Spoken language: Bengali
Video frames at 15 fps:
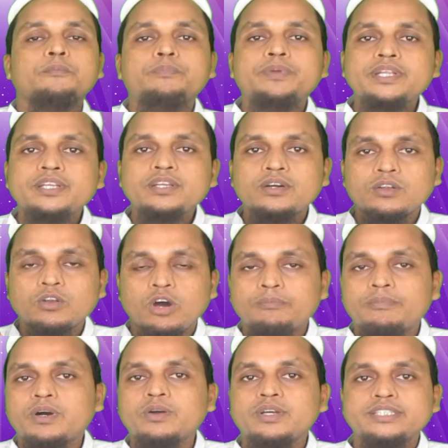ভিডিও
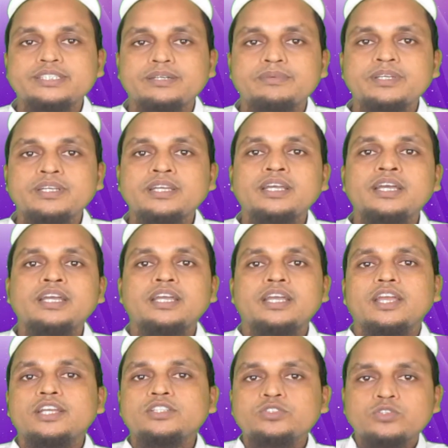লম্বা হয়ে যাবে
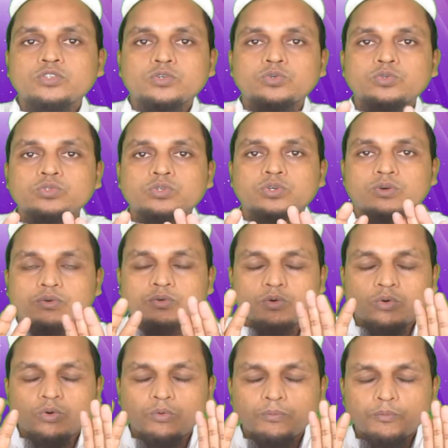এই জন্য কোনো
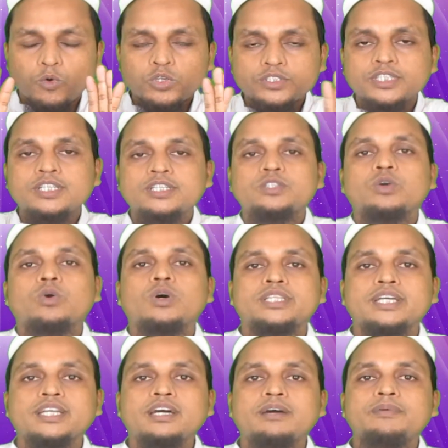অতিরিক্ত
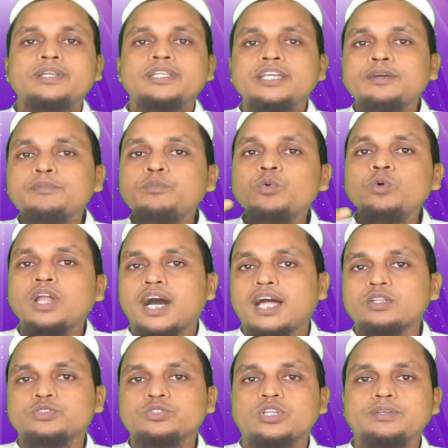কথা না বাড়িয়ে মূল
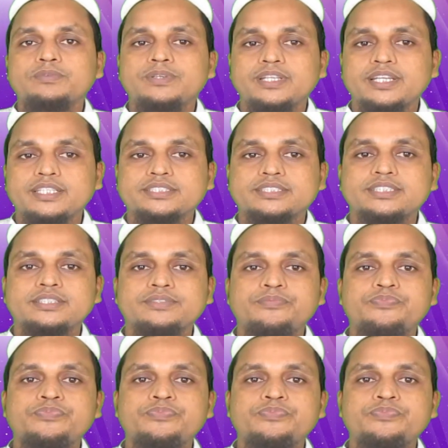আলোচনায় ফিরে আসছি